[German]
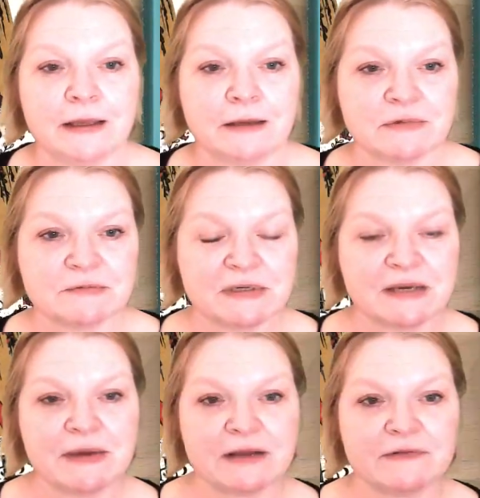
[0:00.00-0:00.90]
Ich muss mich
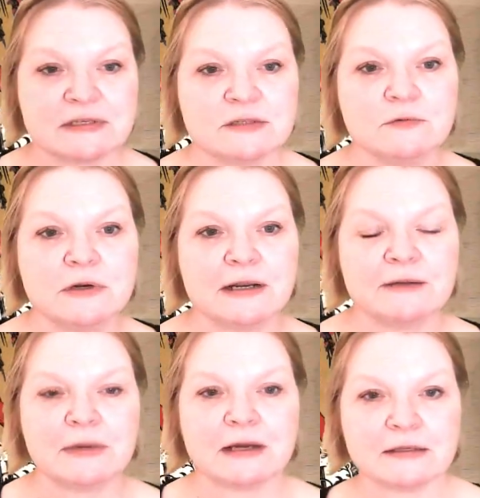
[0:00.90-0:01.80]
hier mal etwas
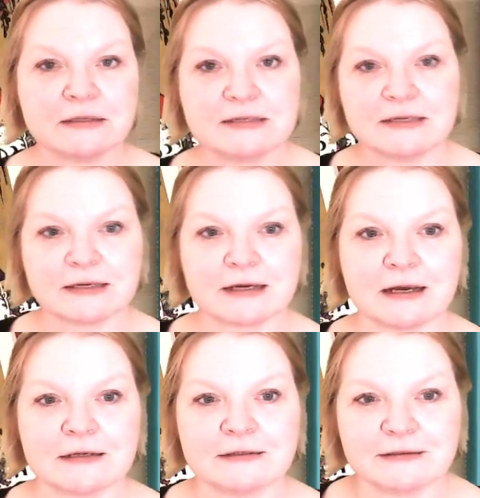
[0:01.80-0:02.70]
dunkler machen, sehe ich
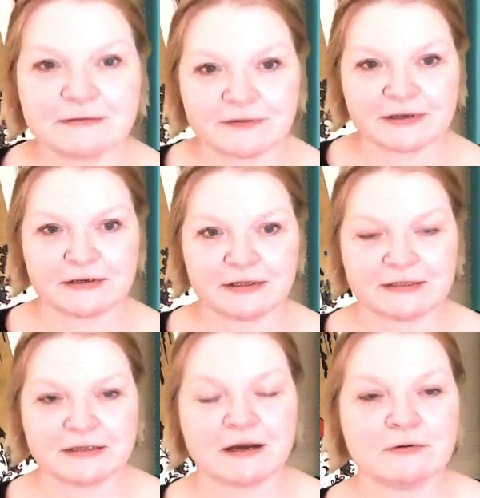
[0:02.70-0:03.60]
gerade, wenn
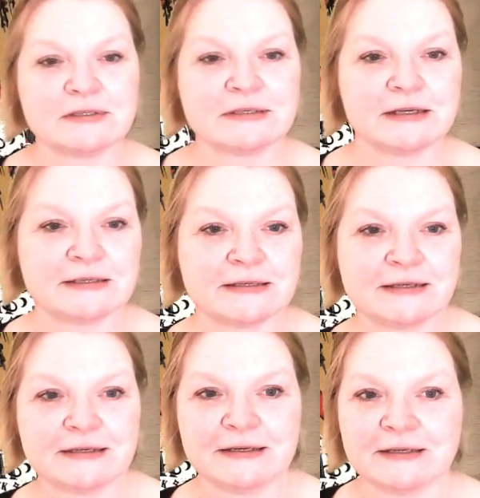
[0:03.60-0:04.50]
ich sehe aus, als
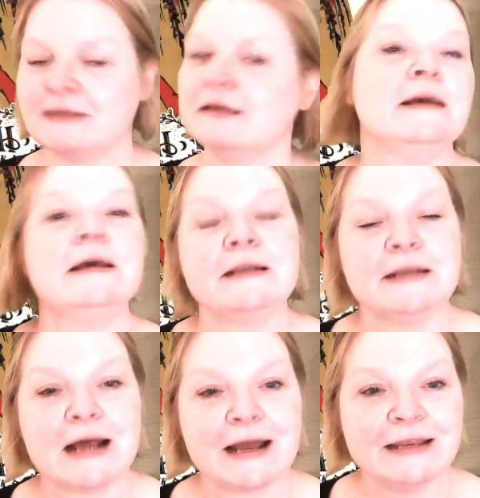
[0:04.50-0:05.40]
hätte ich
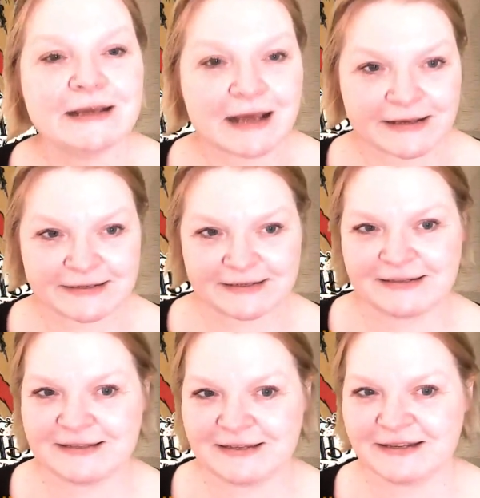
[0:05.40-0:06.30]
den Heiligen Geist
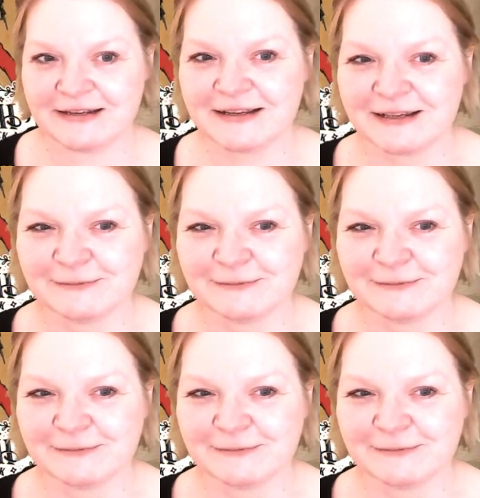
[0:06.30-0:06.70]
gesehen.